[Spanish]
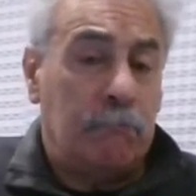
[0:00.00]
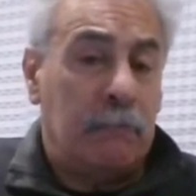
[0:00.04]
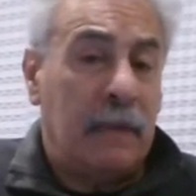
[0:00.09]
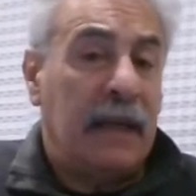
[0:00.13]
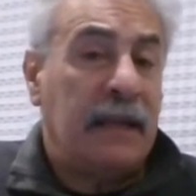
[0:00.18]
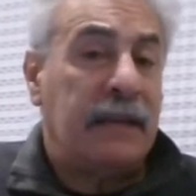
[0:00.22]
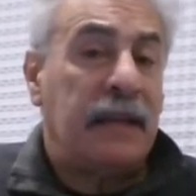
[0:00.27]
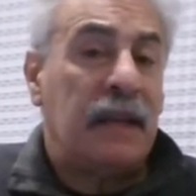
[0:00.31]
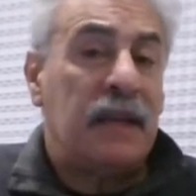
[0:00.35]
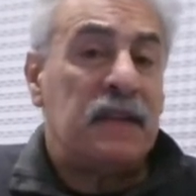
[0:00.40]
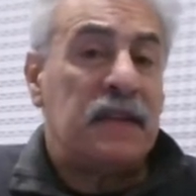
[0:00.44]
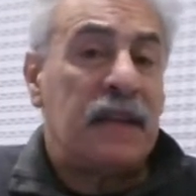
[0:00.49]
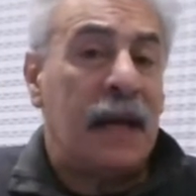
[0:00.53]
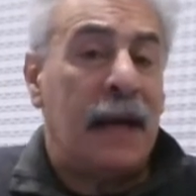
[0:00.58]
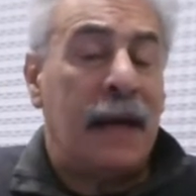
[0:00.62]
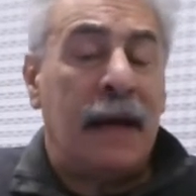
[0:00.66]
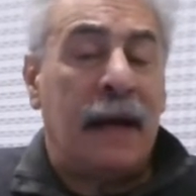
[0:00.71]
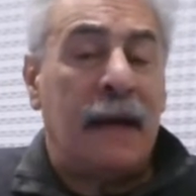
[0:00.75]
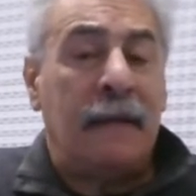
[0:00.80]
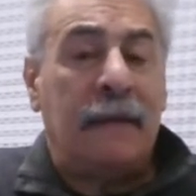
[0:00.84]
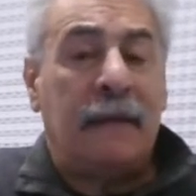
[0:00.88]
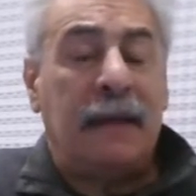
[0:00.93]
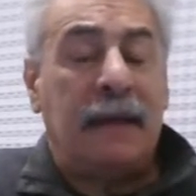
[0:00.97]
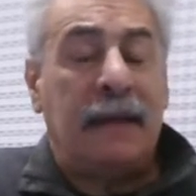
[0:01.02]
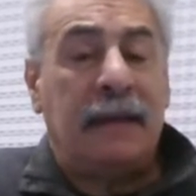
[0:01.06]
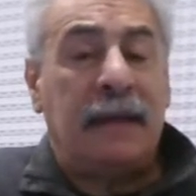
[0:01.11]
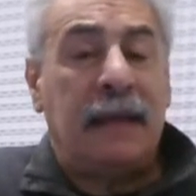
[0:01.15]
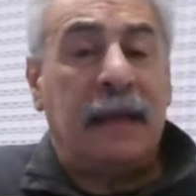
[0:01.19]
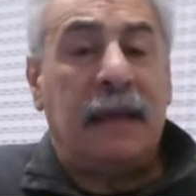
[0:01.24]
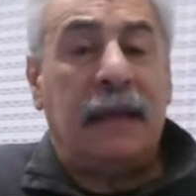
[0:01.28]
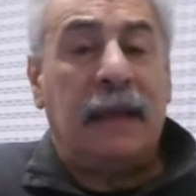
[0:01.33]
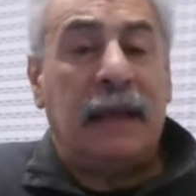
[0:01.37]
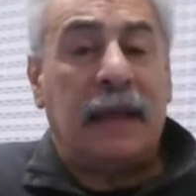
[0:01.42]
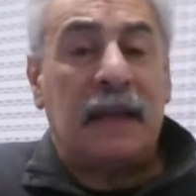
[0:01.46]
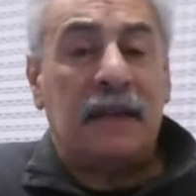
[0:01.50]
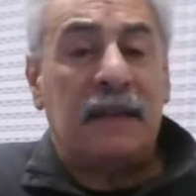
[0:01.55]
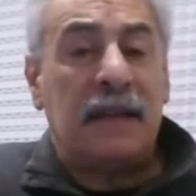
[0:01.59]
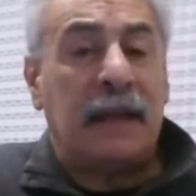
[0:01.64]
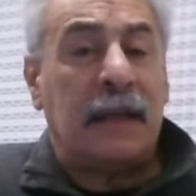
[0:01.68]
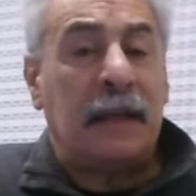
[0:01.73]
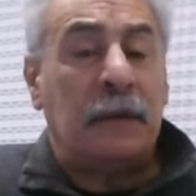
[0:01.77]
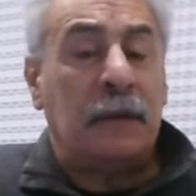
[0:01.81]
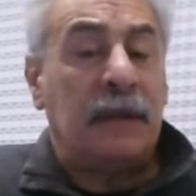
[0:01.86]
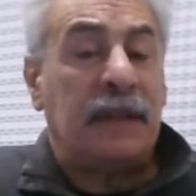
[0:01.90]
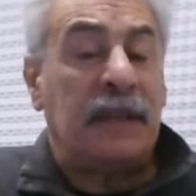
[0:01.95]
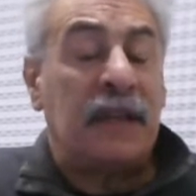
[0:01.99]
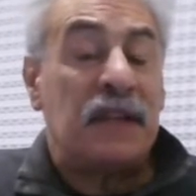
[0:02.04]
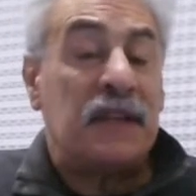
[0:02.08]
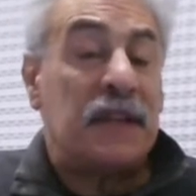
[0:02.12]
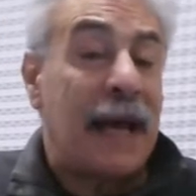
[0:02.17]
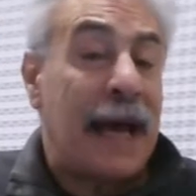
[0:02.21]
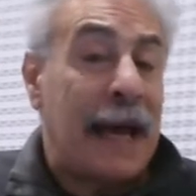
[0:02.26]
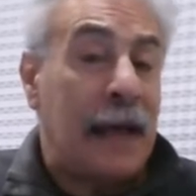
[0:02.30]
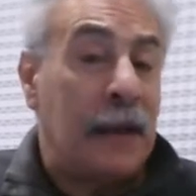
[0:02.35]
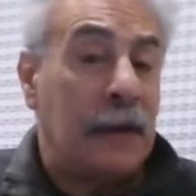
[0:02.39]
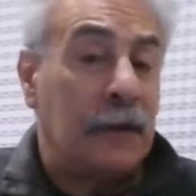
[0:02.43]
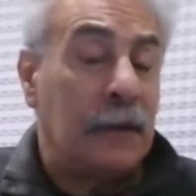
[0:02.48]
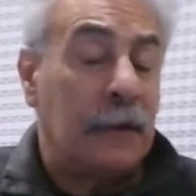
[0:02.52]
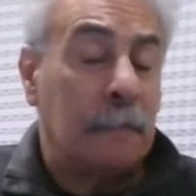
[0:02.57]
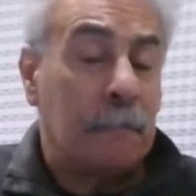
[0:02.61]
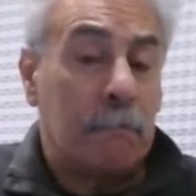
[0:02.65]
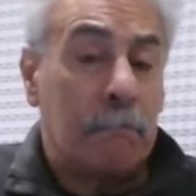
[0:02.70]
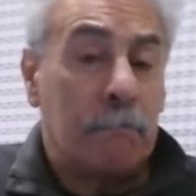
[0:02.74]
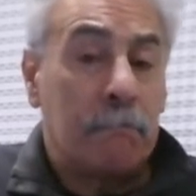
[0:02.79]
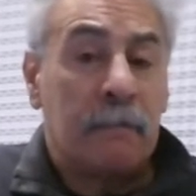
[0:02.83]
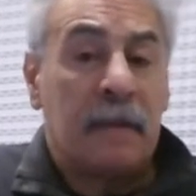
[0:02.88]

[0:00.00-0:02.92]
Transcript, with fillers: estrella de TN que ayer quedó estrellado,